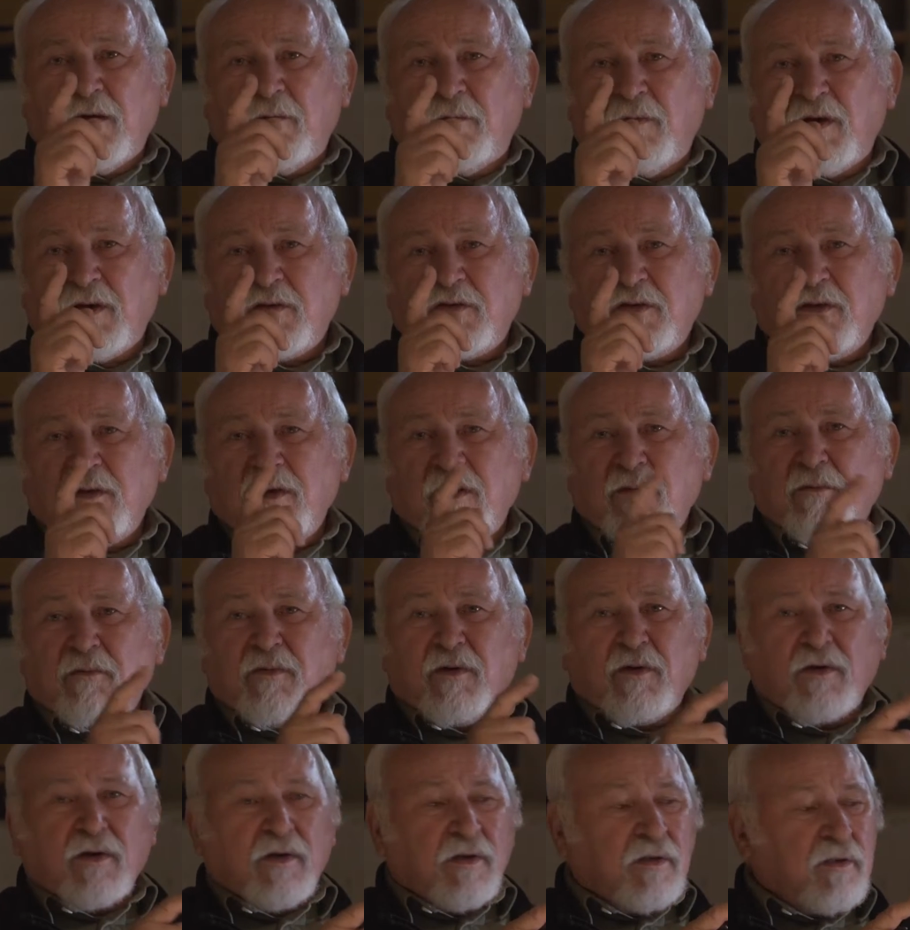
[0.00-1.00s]
Maszyna
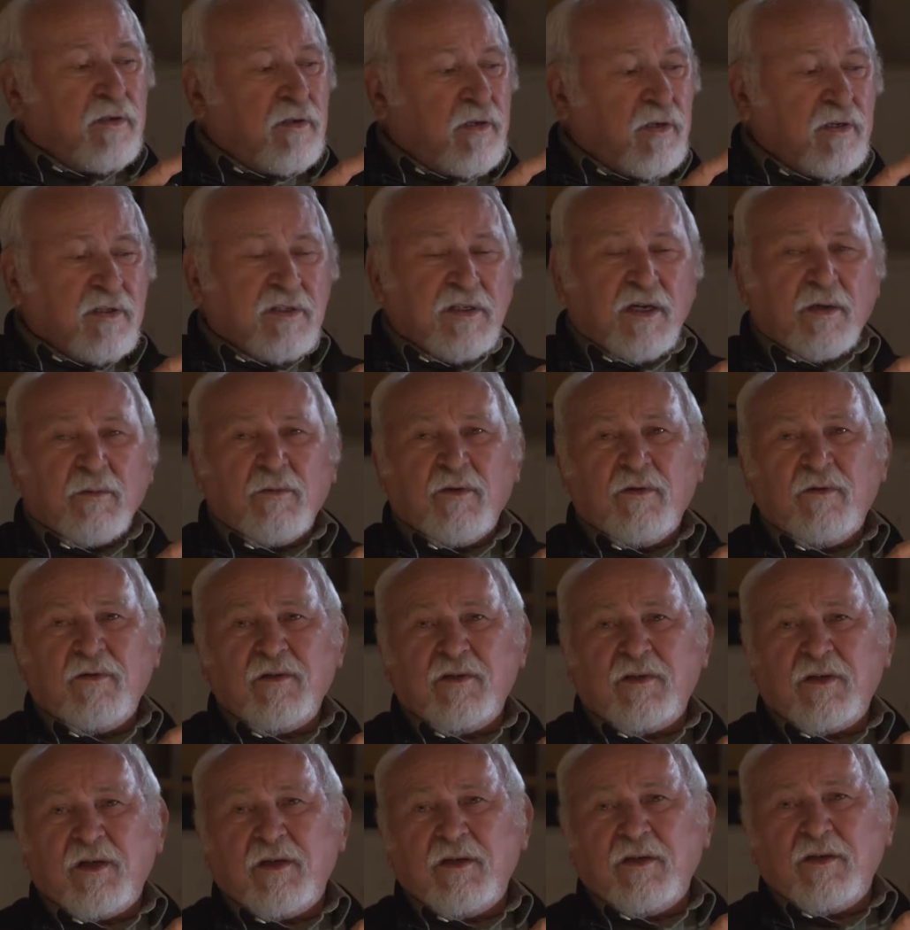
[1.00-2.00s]
była
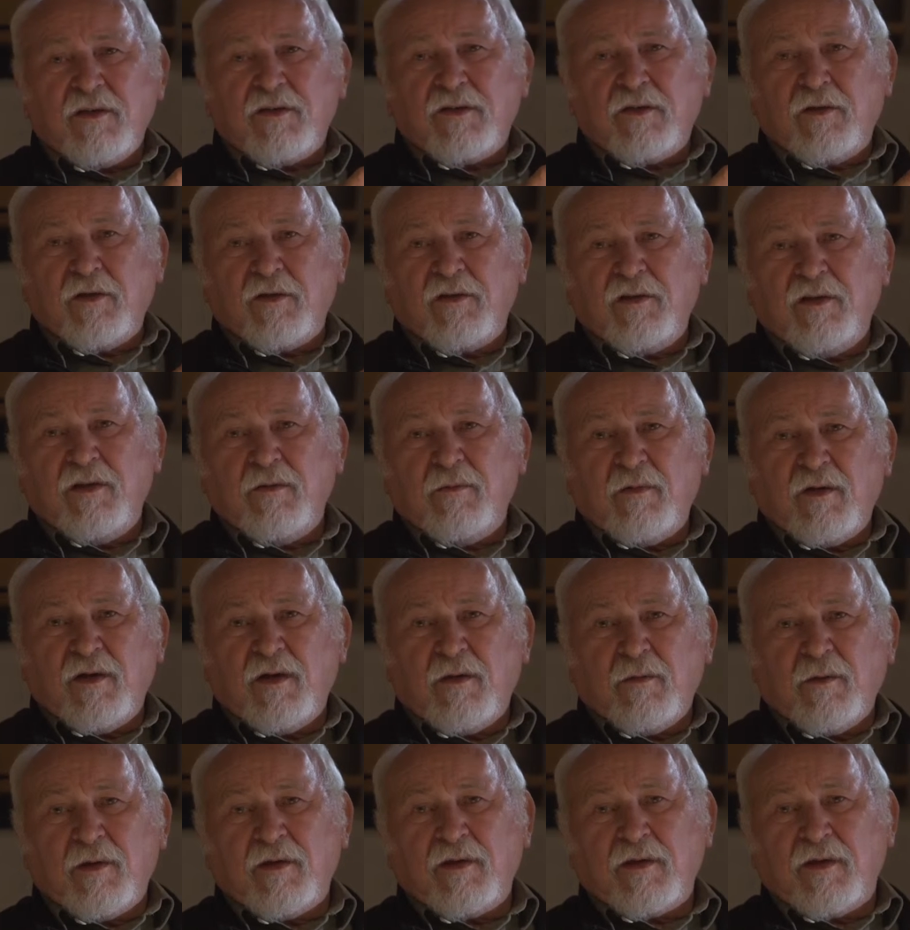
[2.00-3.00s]
niesamowicie istotnym
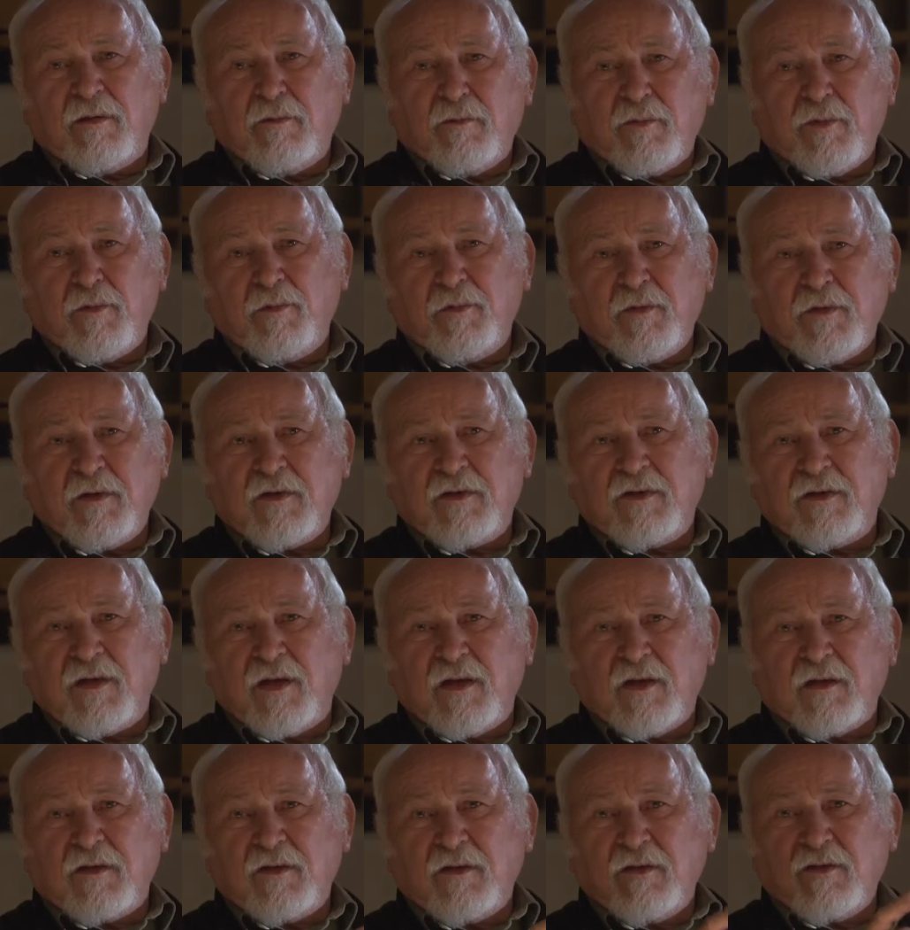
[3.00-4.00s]
elementem. Po pierwsze,
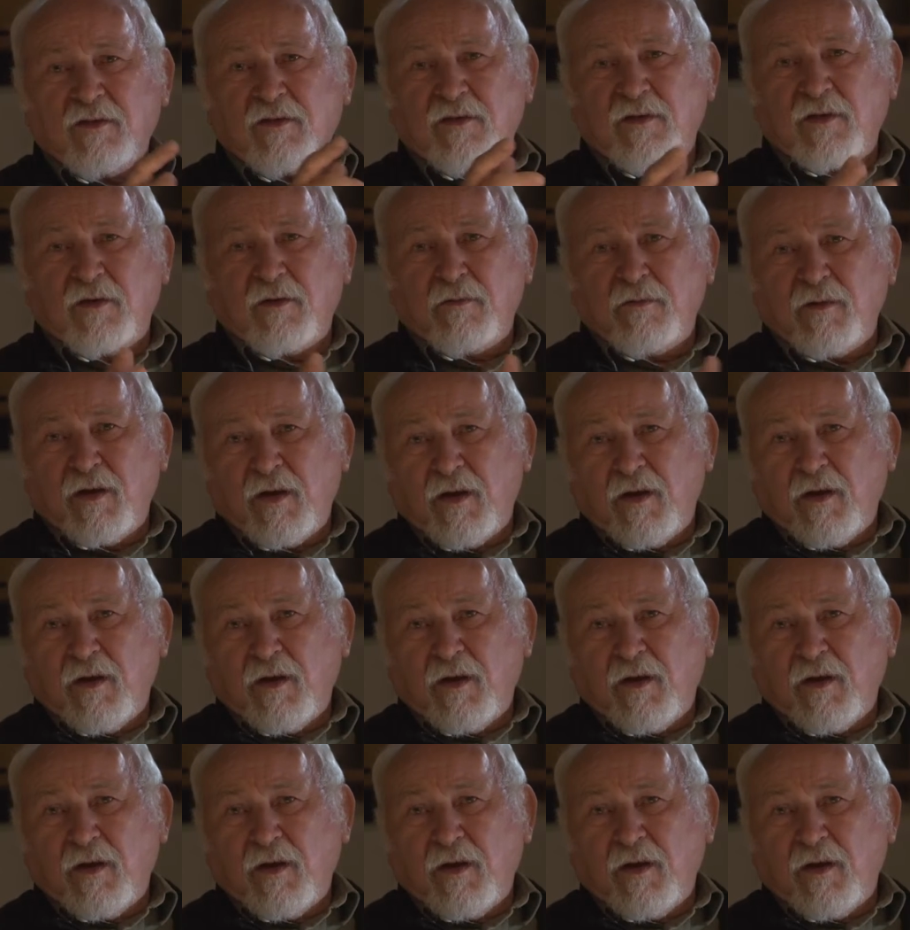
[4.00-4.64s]
dlatego, że